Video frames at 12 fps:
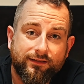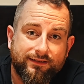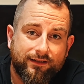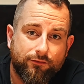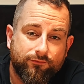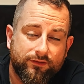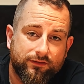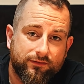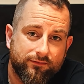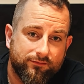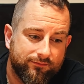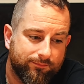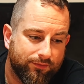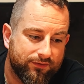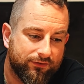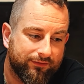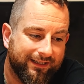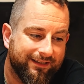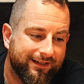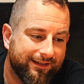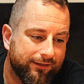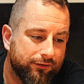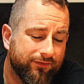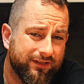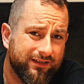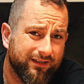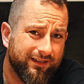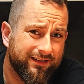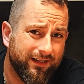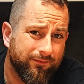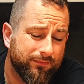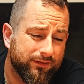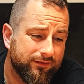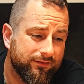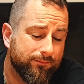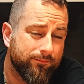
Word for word: zarówno po stronie internetowej, jak i sam